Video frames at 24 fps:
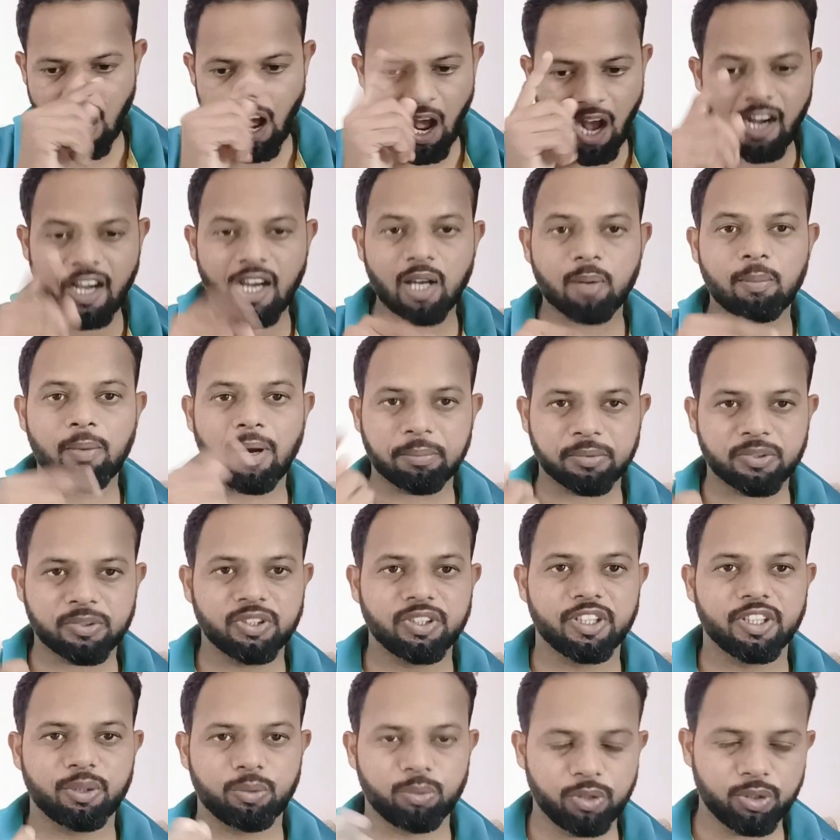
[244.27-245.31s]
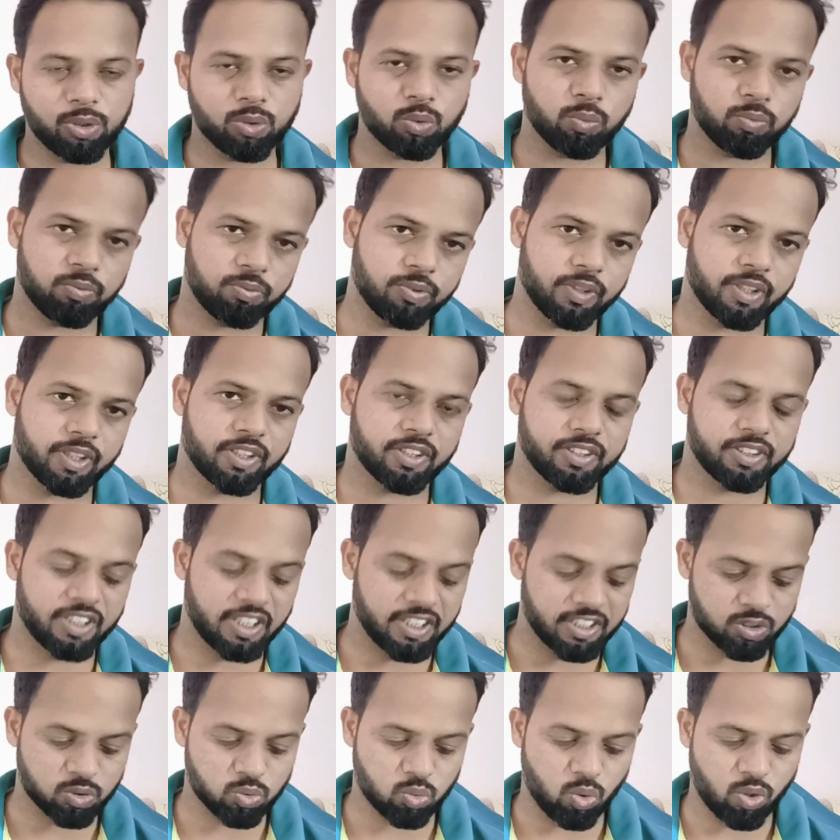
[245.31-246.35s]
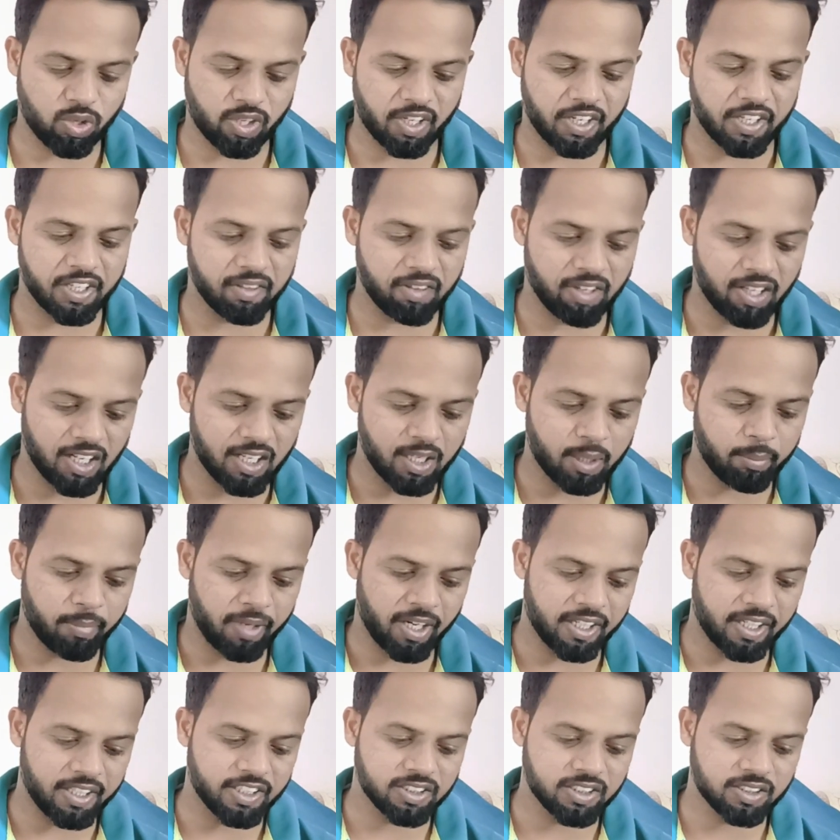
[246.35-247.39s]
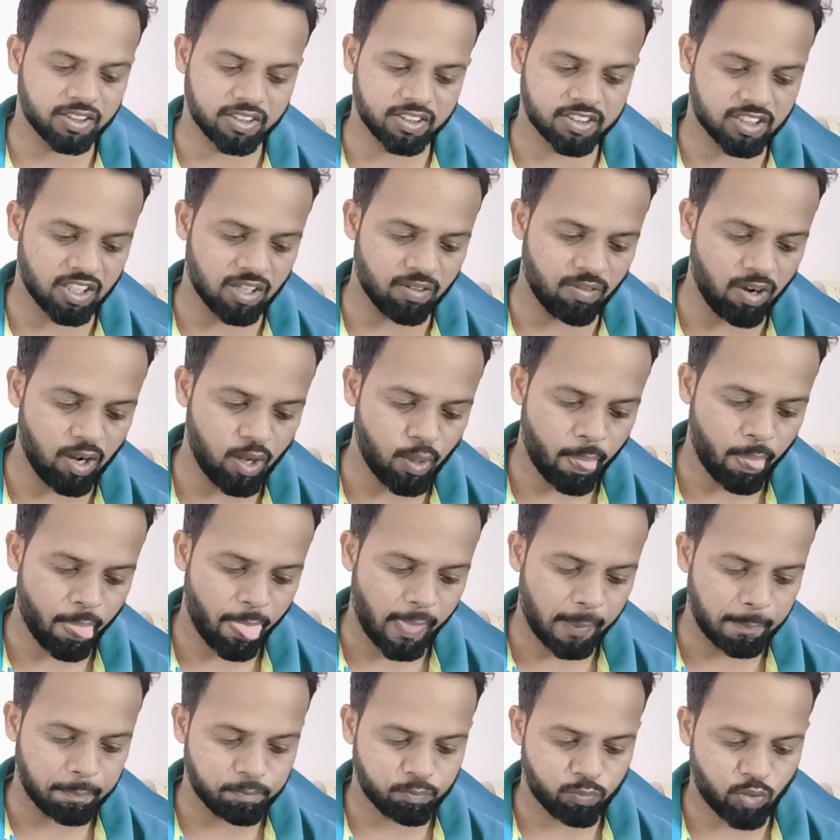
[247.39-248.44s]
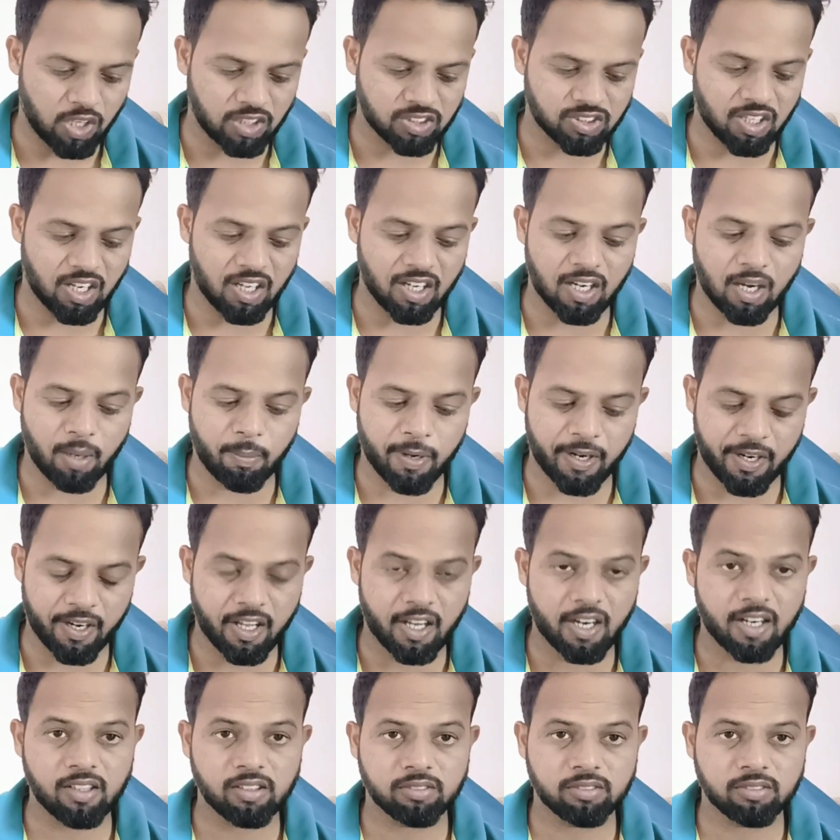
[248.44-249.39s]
अगर वापसी नहीं हुई तो फिर यही स्कोर रहने वाला है मैंडिस डिसिल्वा असलंगा भंडारा